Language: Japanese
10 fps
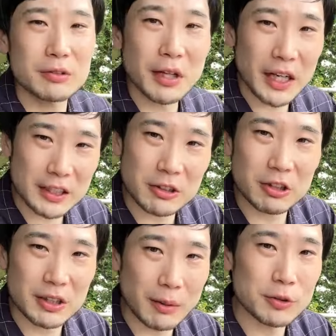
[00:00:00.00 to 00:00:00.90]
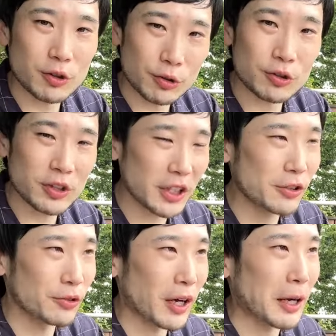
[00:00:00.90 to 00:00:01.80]
分かったっていうか、多分想像でき
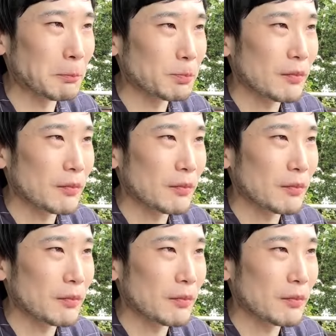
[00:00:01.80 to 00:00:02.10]
るのが、